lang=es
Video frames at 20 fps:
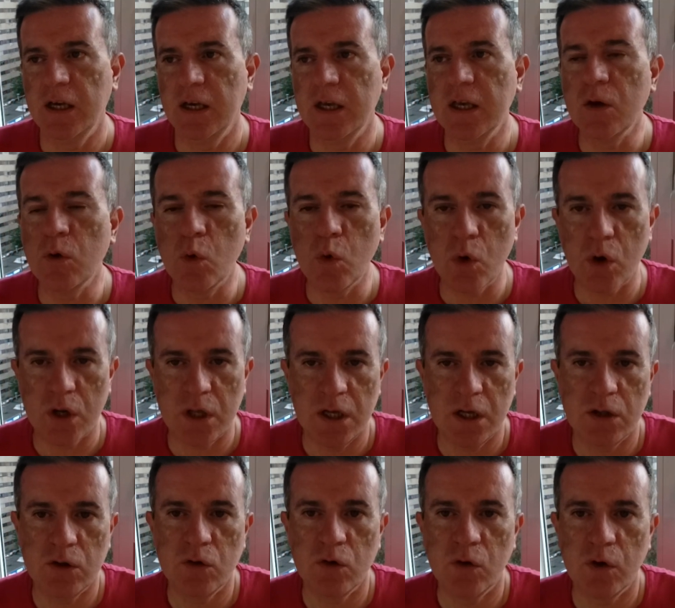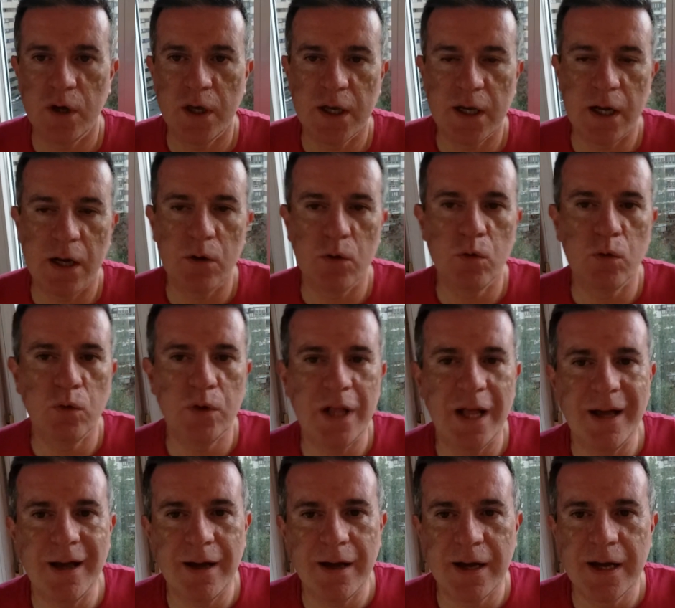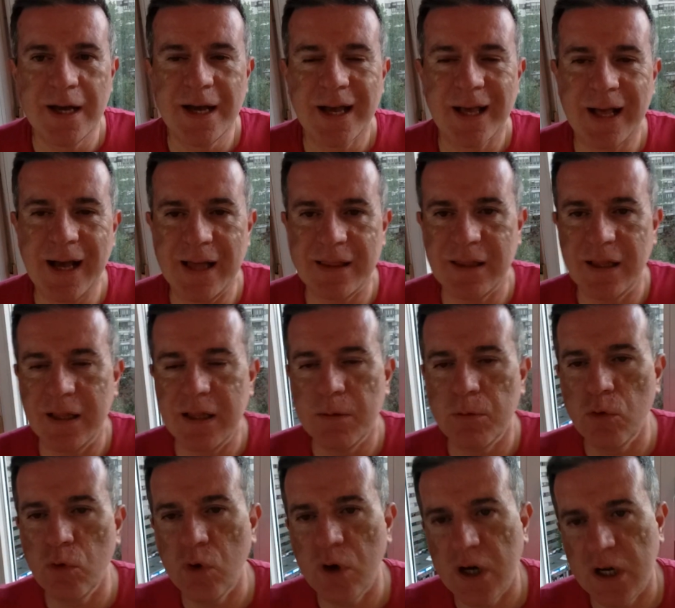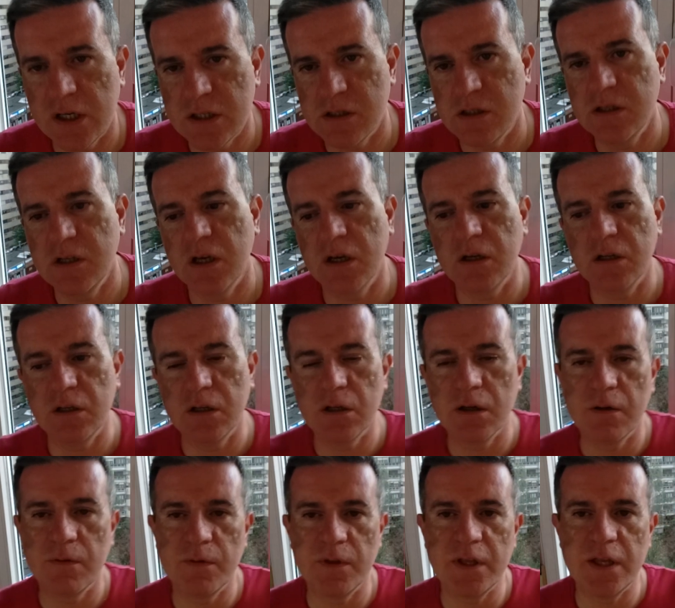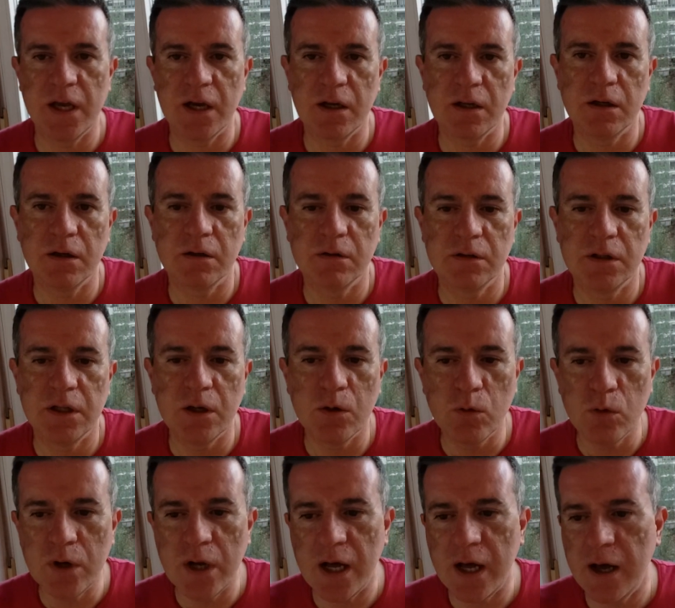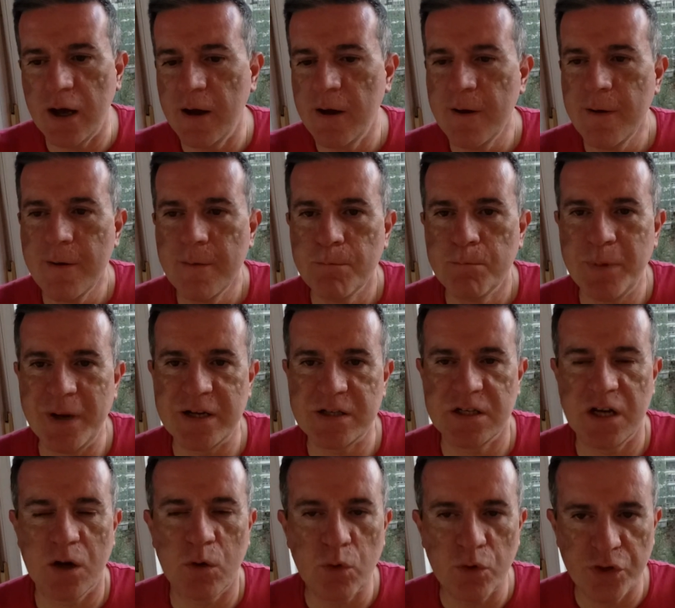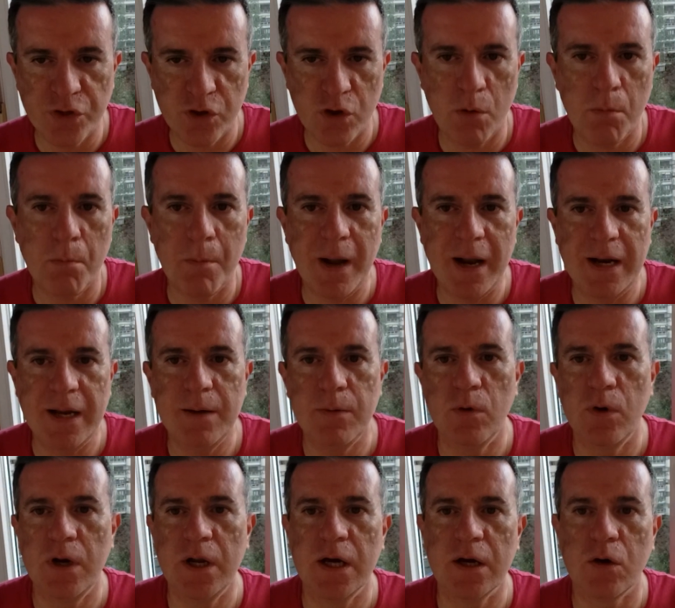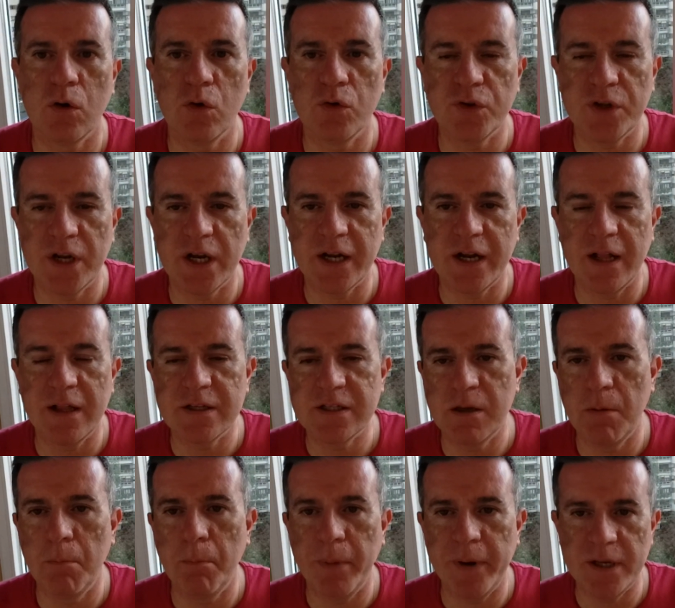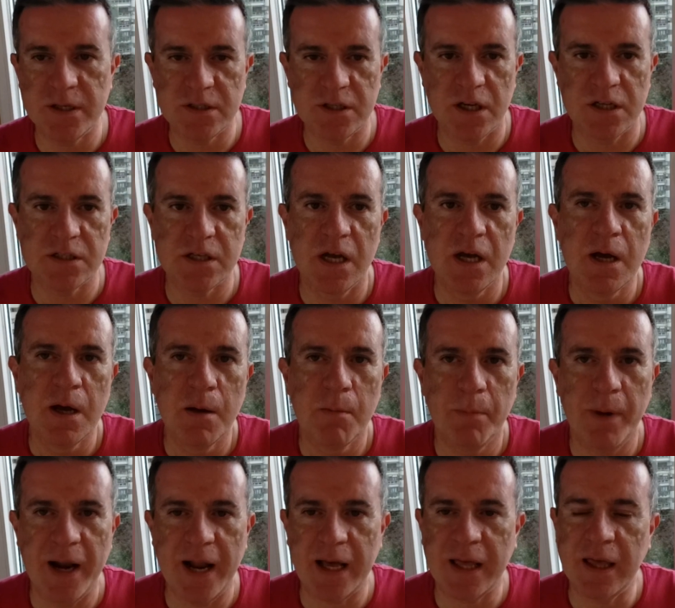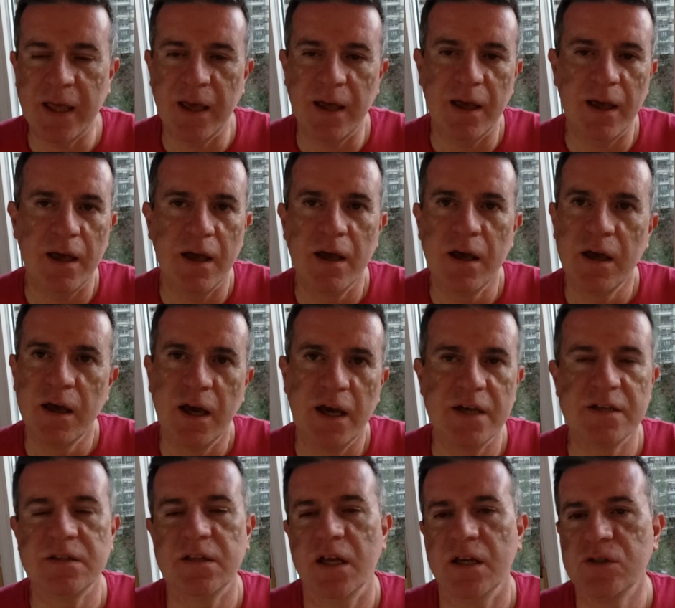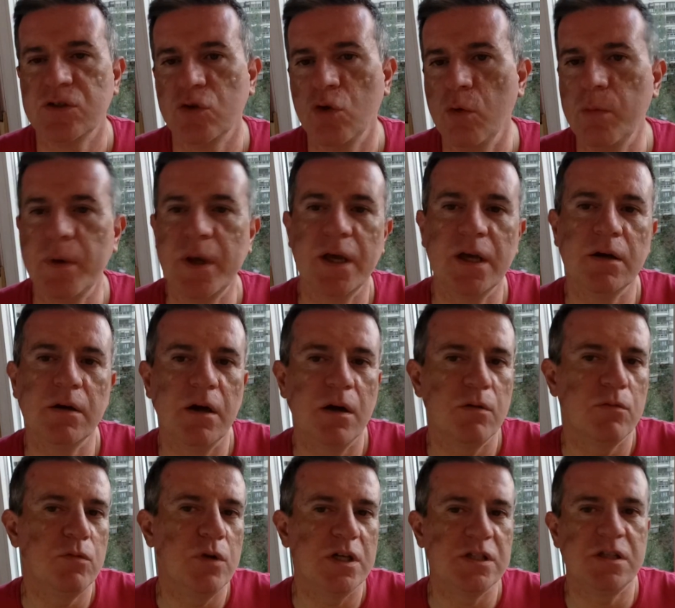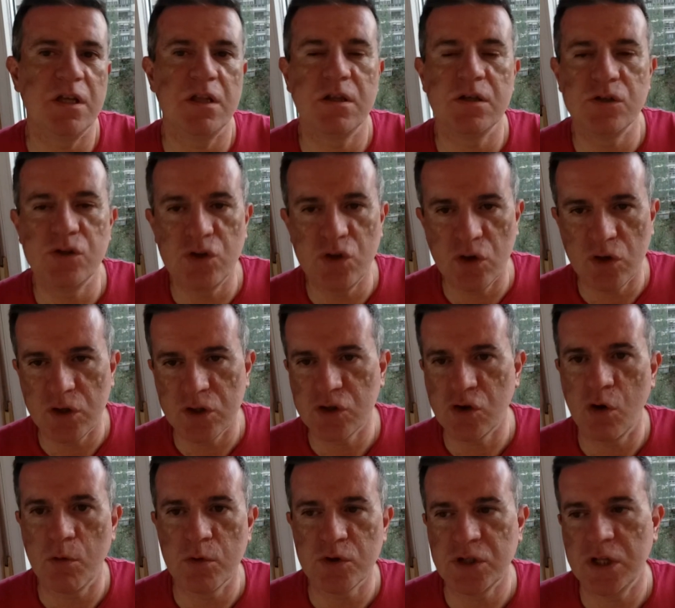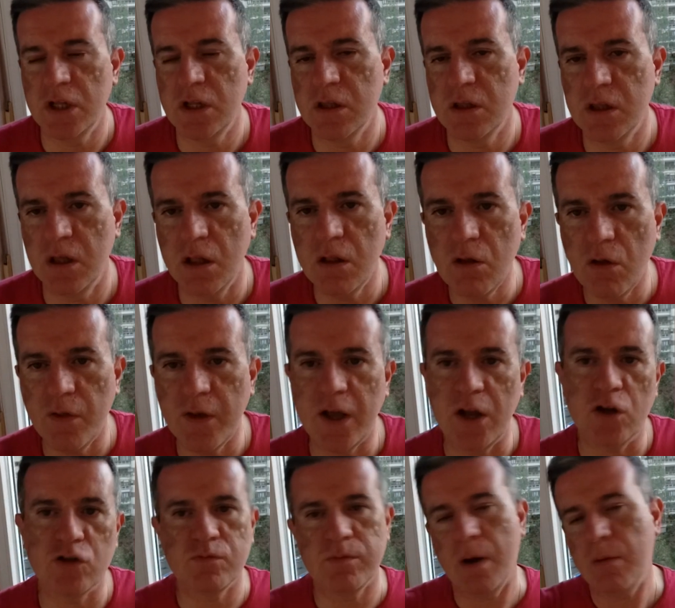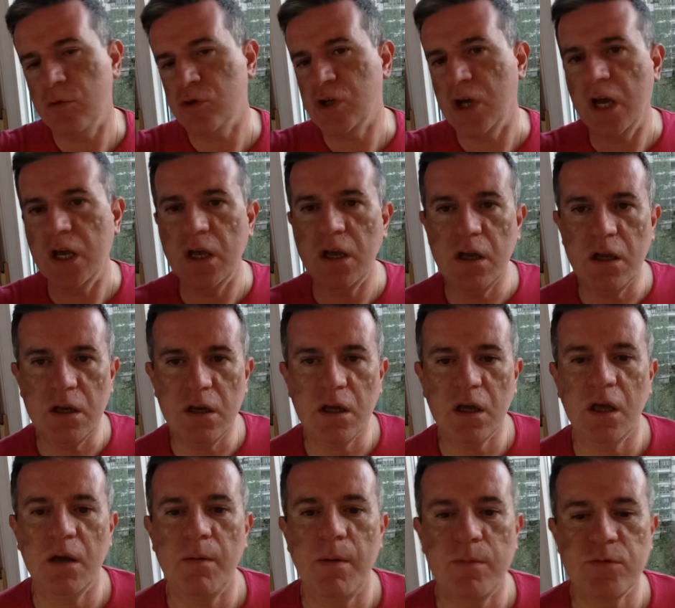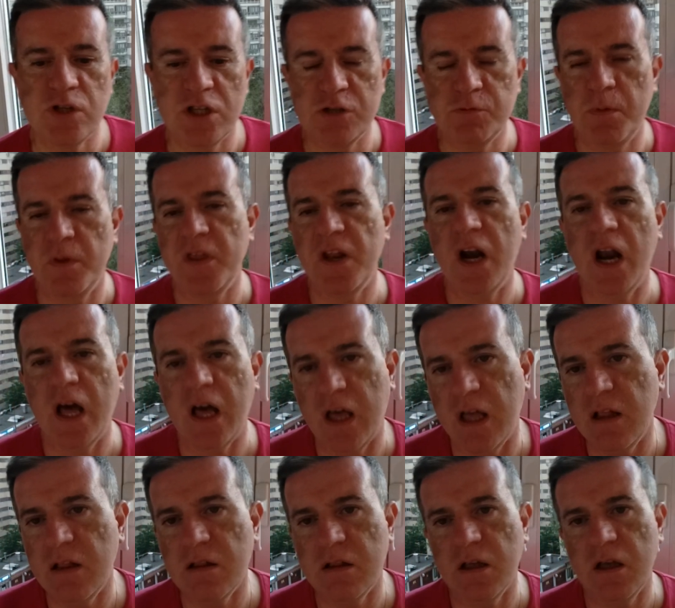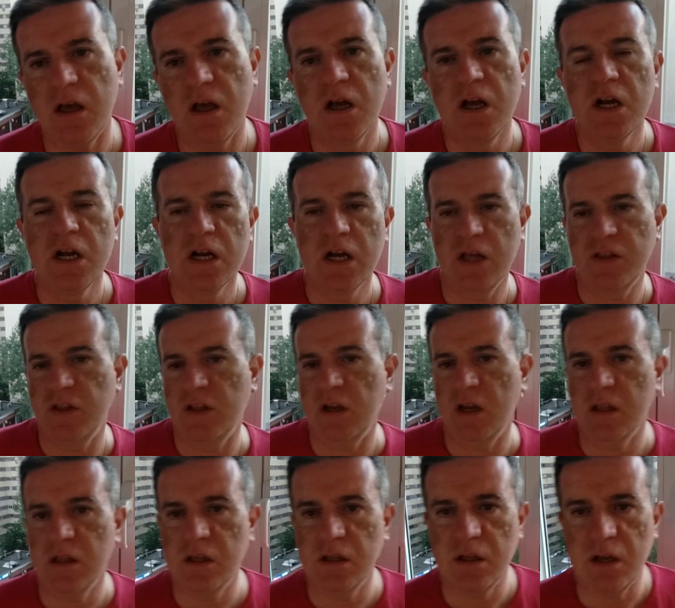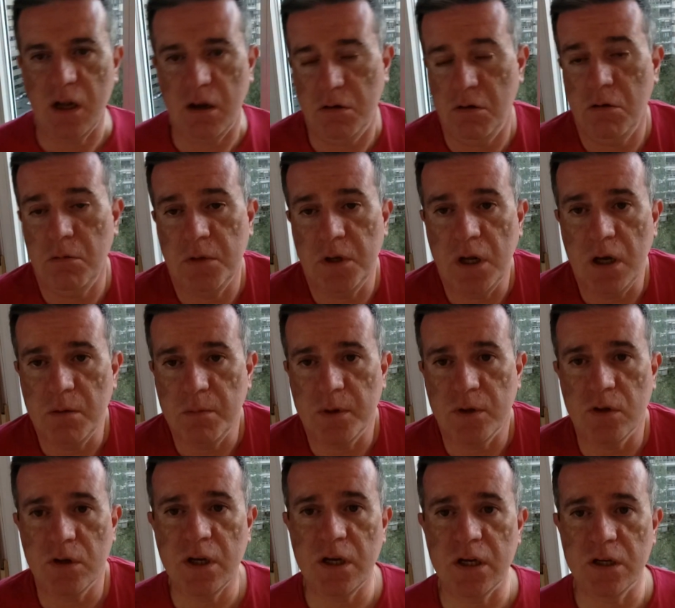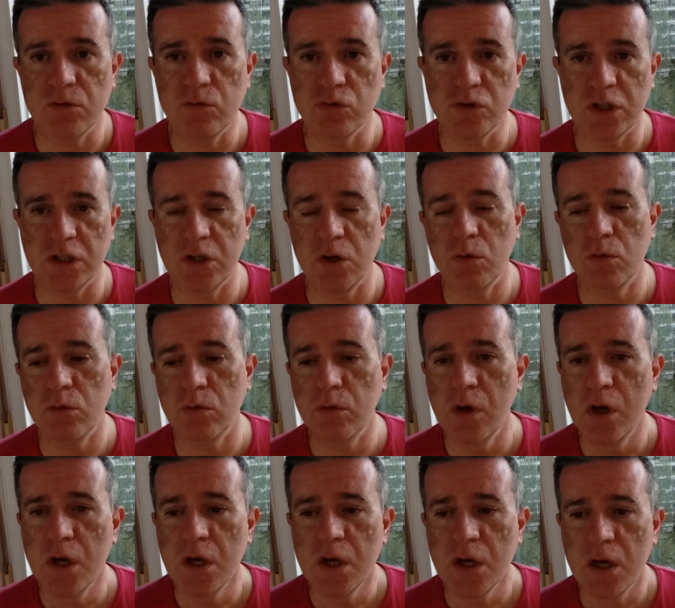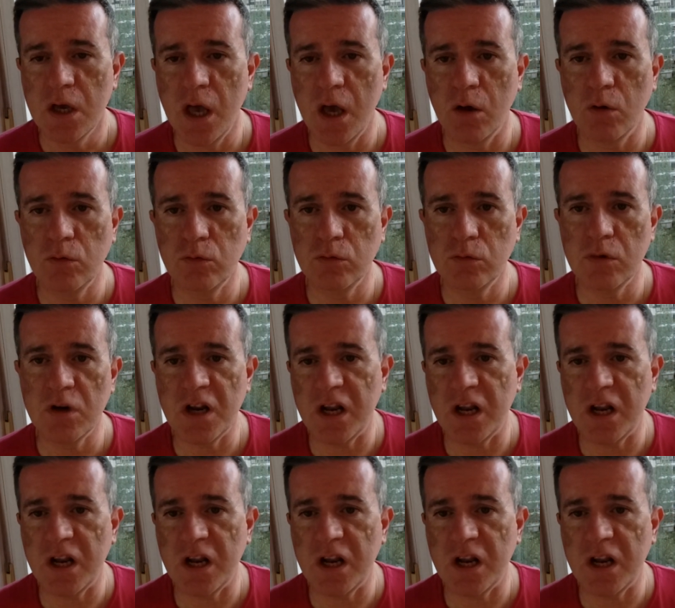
incurriendo en alguna caza de brujas ni en, ni en ninguna persecución malévola contra grandes empresas para que éstas tomen unas decisiones como están diciendo de que nos vamos a ir y que vamos a despedir a la gente, etcétera, etcétera. No, mira, perdona, tú estás en un, en un